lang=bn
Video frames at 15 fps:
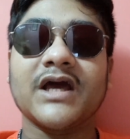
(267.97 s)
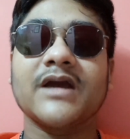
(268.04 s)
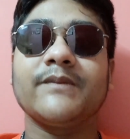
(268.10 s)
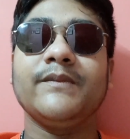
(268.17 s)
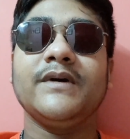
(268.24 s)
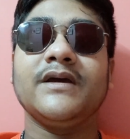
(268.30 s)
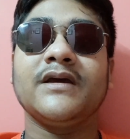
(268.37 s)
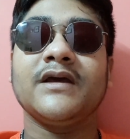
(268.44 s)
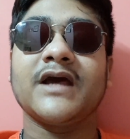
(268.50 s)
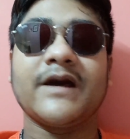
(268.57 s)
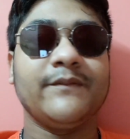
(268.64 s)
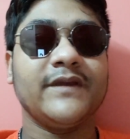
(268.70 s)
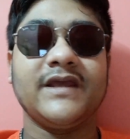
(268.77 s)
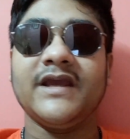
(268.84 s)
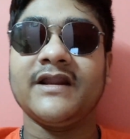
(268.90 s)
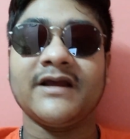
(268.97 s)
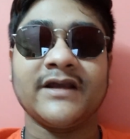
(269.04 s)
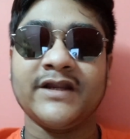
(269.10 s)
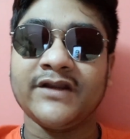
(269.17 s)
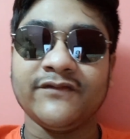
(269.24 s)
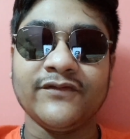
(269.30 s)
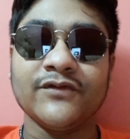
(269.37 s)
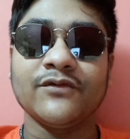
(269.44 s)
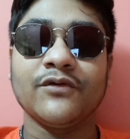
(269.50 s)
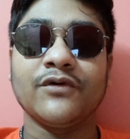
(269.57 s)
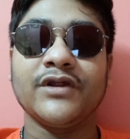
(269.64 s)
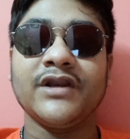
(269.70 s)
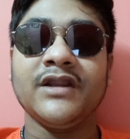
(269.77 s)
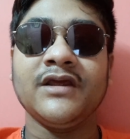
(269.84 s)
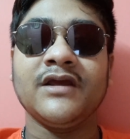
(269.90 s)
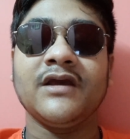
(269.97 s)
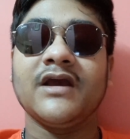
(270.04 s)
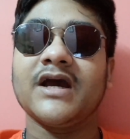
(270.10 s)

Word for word: লাগবে আমি কি এর আগে রিভিউ করিনি